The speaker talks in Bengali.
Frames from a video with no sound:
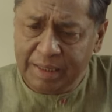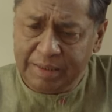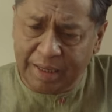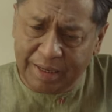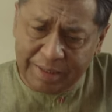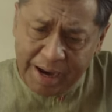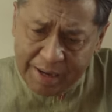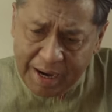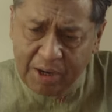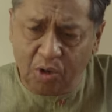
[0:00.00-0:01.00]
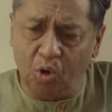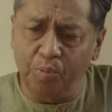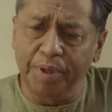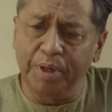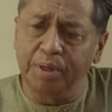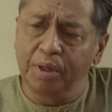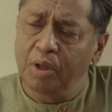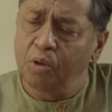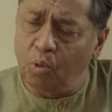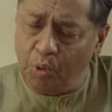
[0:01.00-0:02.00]
তারা নানা রকমের
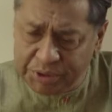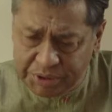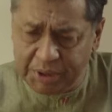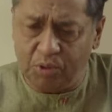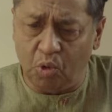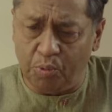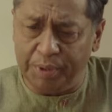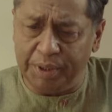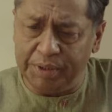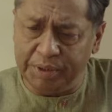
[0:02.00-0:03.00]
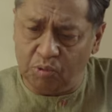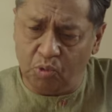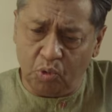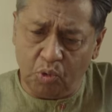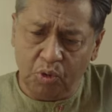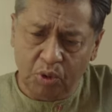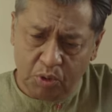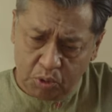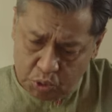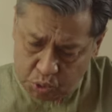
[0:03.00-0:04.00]
কোয়েশ্চেন করবে সেগুলো
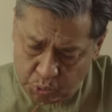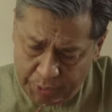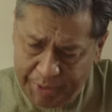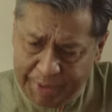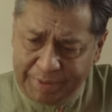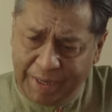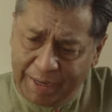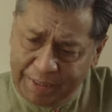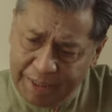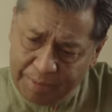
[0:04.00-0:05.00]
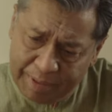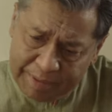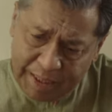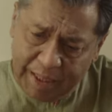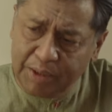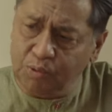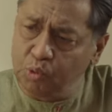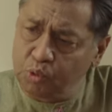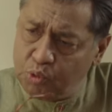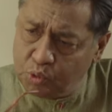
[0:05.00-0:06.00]
শুনে ঠান্ডা মাথায়
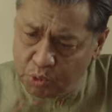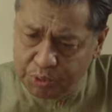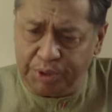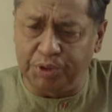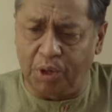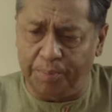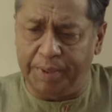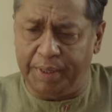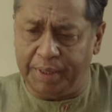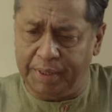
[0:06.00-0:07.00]
উত্তর দিতে হবে